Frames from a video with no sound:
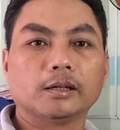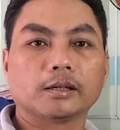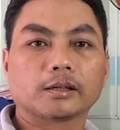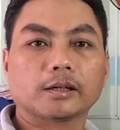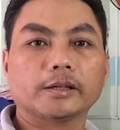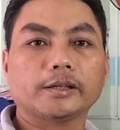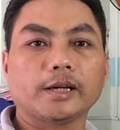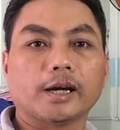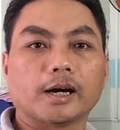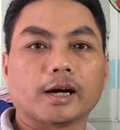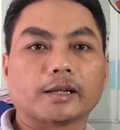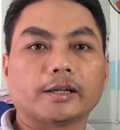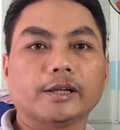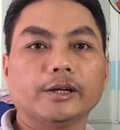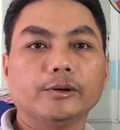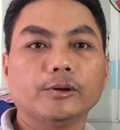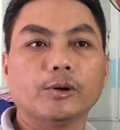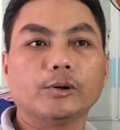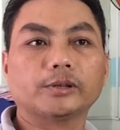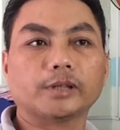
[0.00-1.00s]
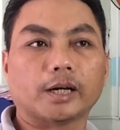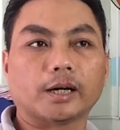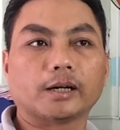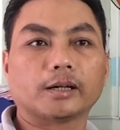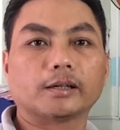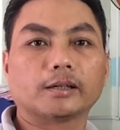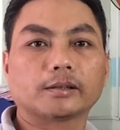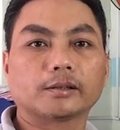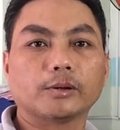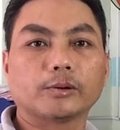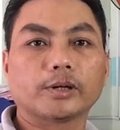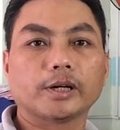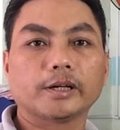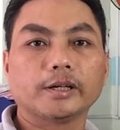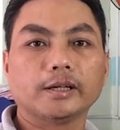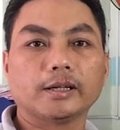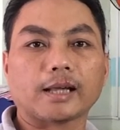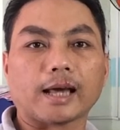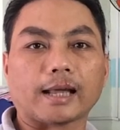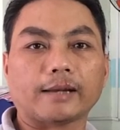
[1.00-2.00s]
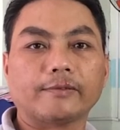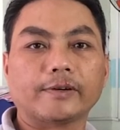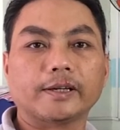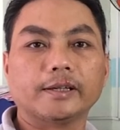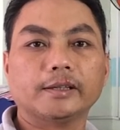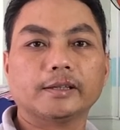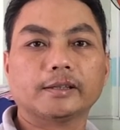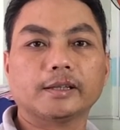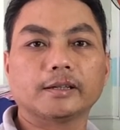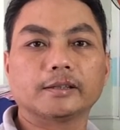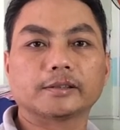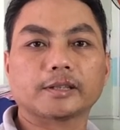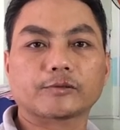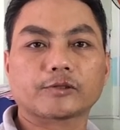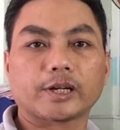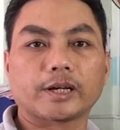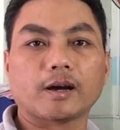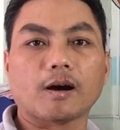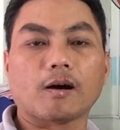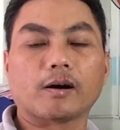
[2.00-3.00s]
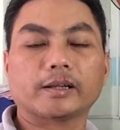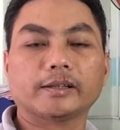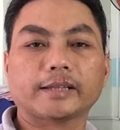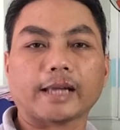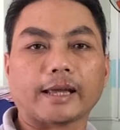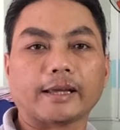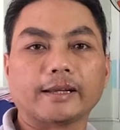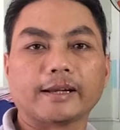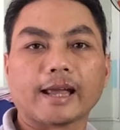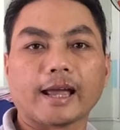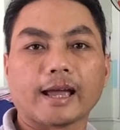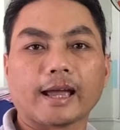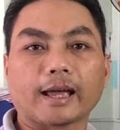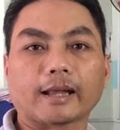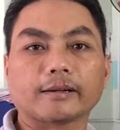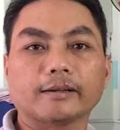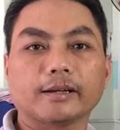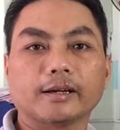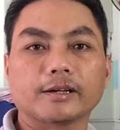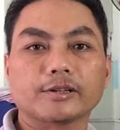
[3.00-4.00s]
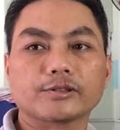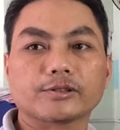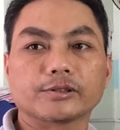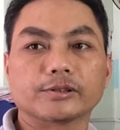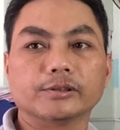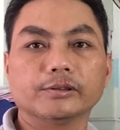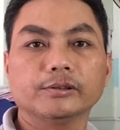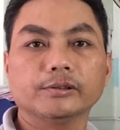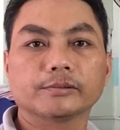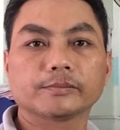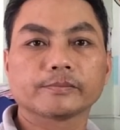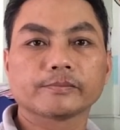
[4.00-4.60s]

có nhờ anh Hiếu hỗ trợ đôi khi là anh phải từ trong Sài Gòn anh chạy ra anh sửa